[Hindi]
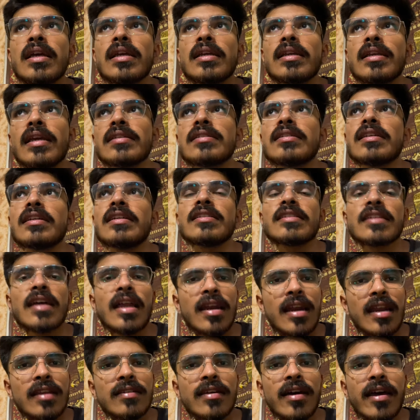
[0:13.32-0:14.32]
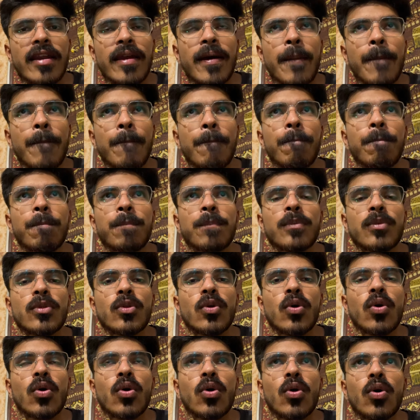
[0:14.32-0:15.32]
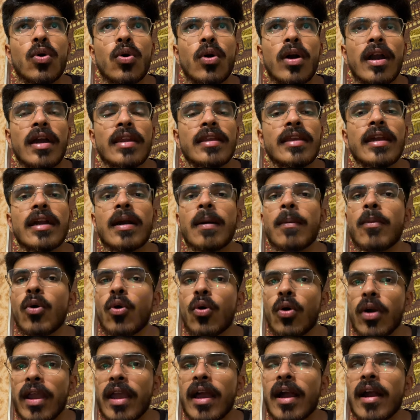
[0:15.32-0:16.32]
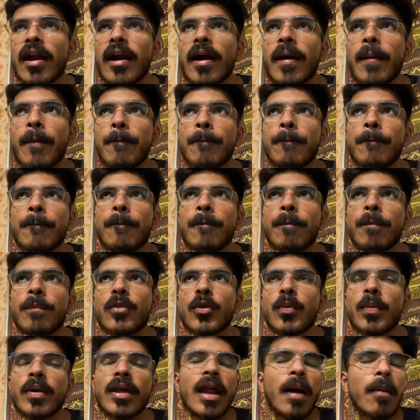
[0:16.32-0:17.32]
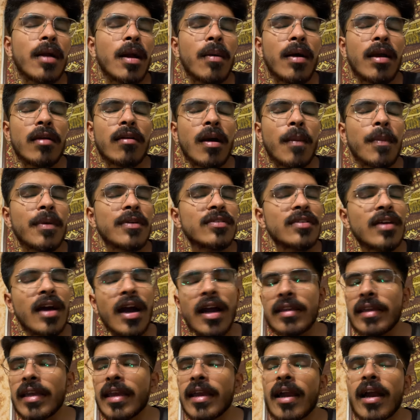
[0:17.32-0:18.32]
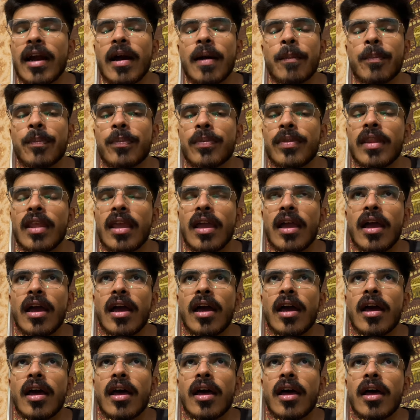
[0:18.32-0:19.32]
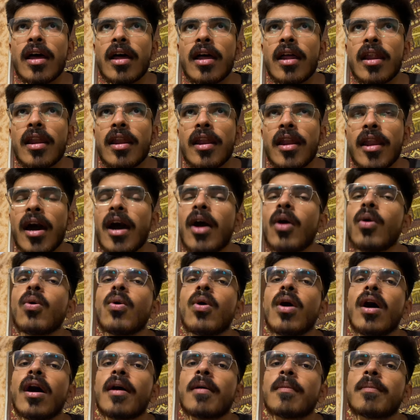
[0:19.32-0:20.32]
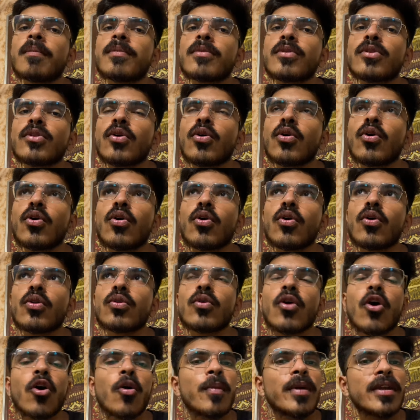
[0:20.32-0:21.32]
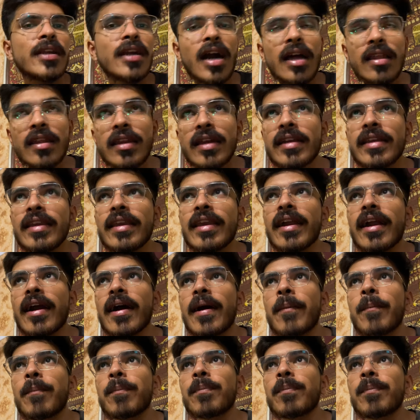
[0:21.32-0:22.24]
ये सीन चल रहा सारा तो अगर ये कम हो गया काम तो फिर आपका भाई वापस आ जाएगा ना हुआ तो दुआओं में याद रखिएगा